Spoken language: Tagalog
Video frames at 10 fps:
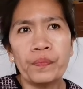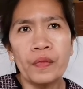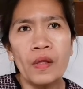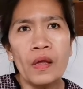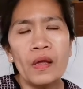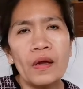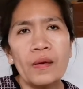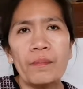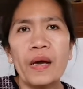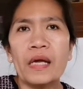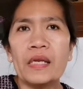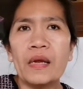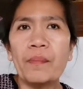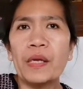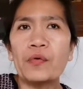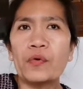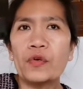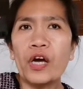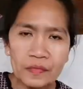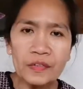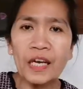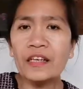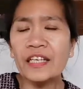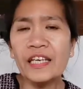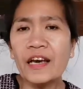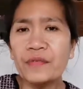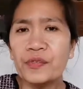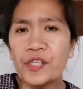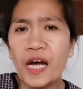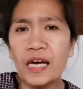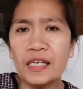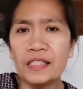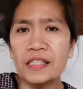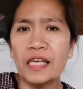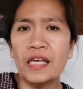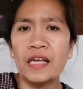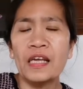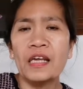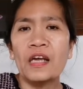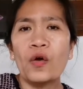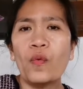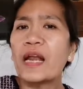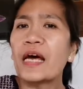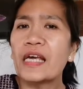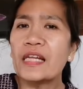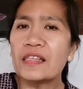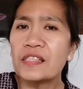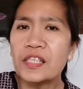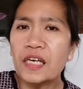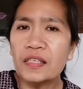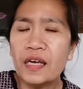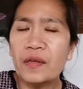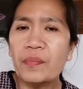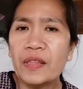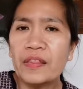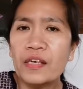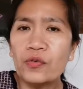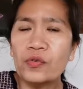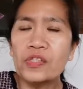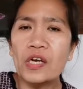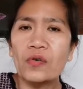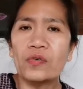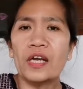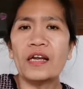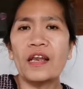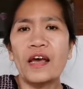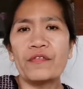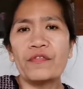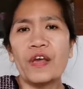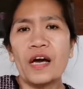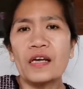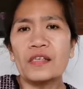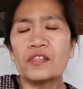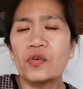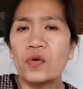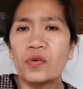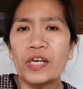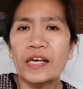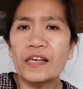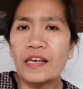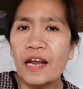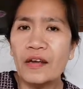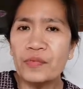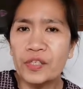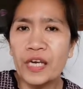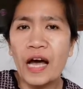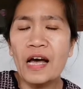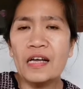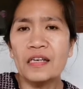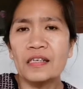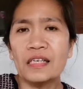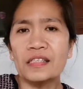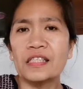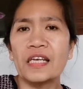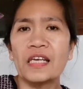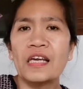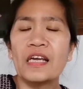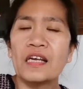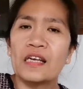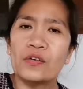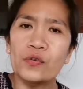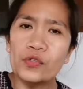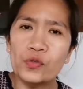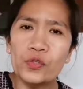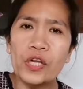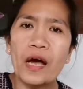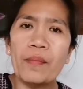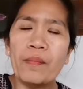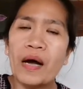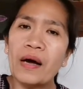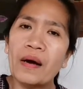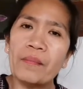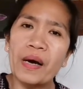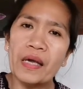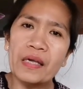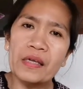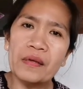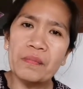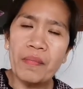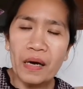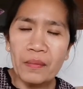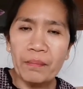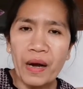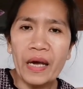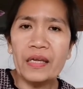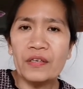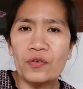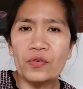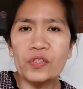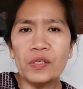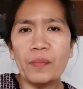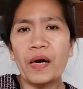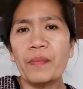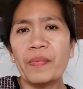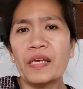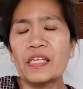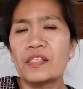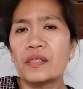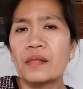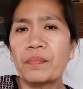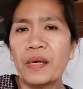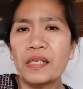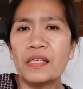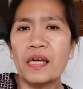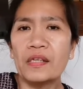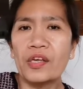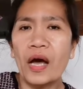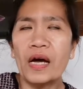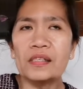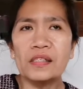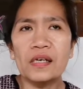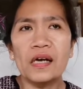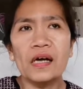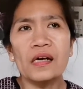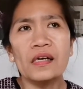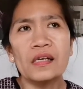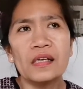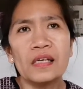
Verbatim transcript: may napanood ako na nag-relive siya kasi wala yata siyang naibinta doon sa unang live niya. So, nag-relive siya kasi gusto niya ma- may mag mind doon sa mga panin- paninda niya. At saka